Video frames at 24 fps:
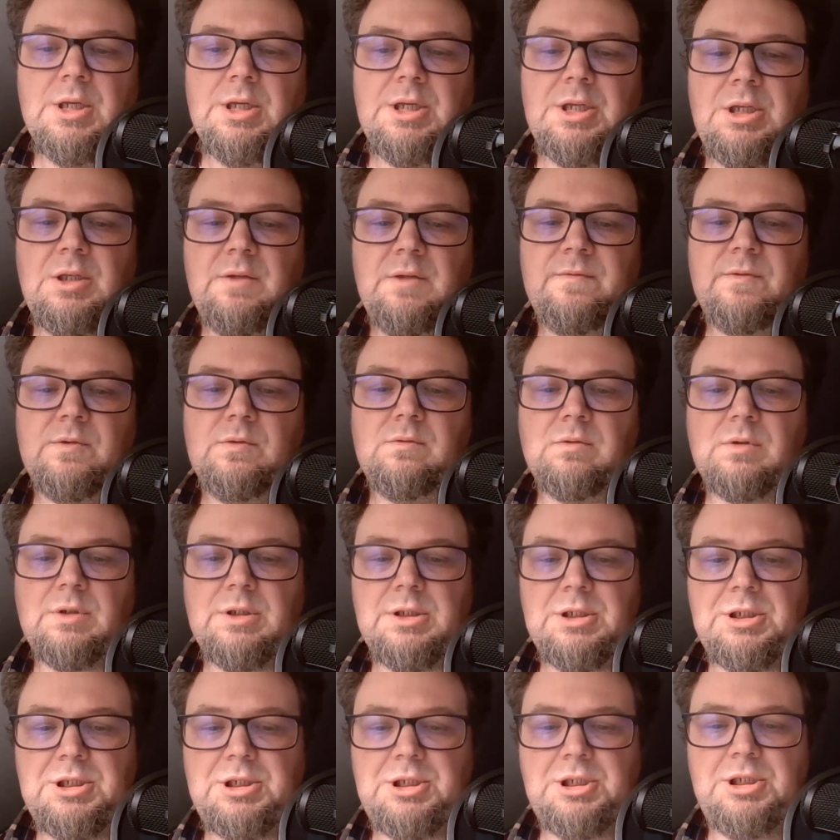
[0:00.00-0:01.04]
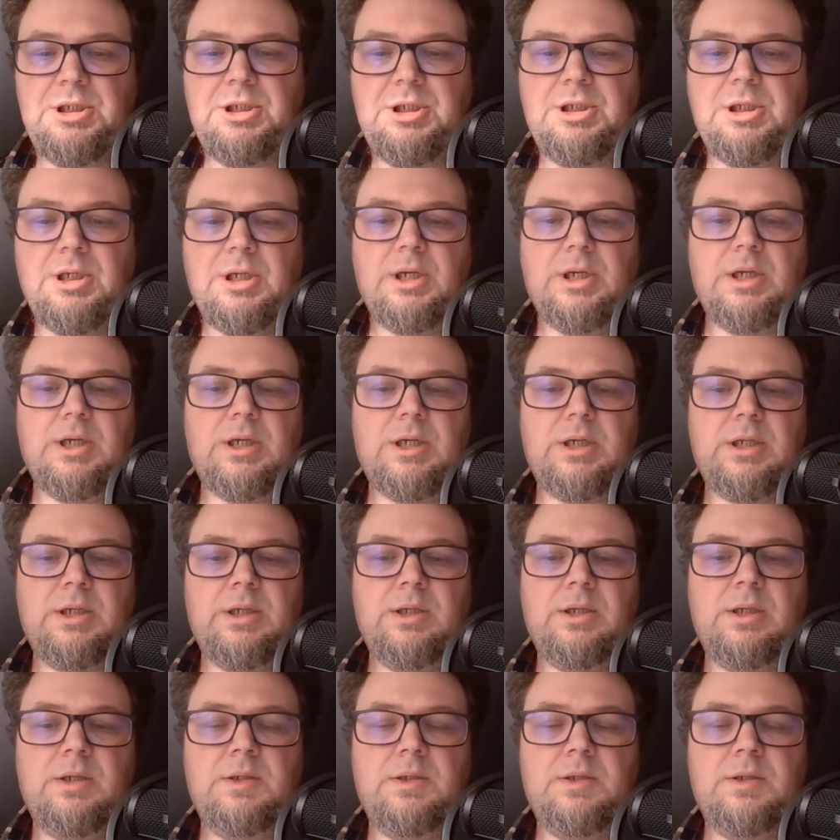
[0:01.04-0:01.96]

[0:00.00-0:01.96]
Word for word: i futuryści e,